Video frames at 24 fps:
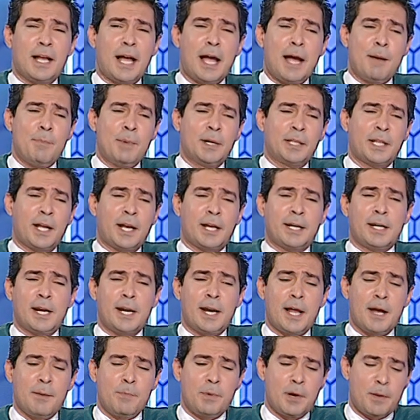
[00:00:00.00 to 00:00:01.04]
احمد
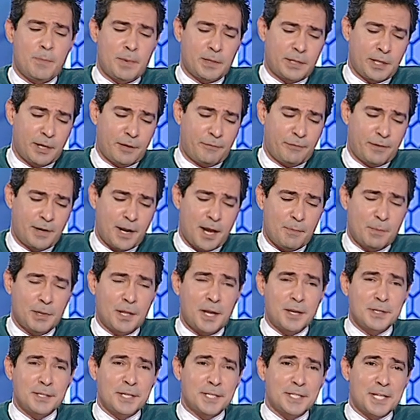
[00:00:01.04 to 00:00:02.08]
اخيرا قبل ما تقفل يا احمد
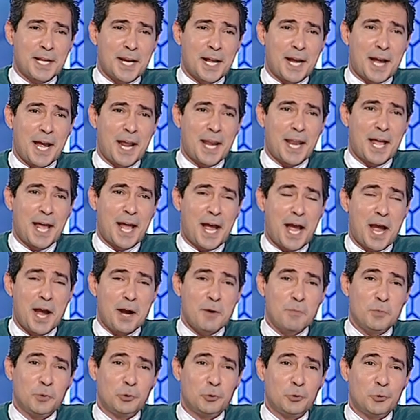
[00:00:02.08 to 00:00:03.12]
عايز اسالك على
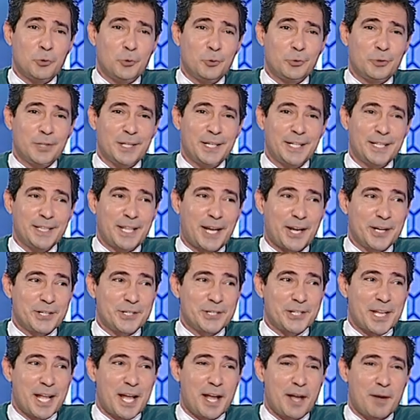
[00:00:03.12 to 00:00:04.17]
حجم الضغوط اللي انت
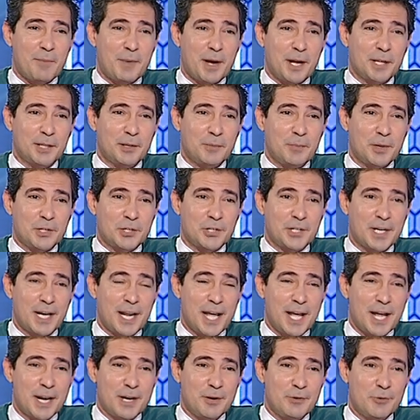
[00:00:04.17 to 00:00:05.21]
عشتها بعد ماتش
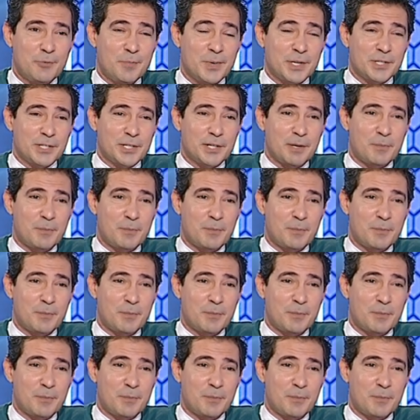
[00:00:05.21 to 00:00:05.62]
الاهلي ومصر